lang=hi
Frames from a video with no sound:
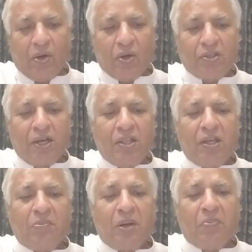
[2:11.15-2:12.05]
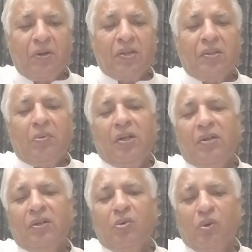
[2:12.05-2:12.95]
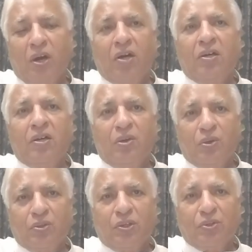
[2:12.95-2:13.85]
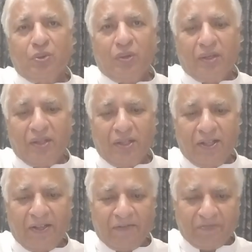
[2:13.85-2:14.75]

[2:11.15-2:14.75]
और साथ एक बार फिर तबलीग की खुराक ठोसना शुरू कर दी थी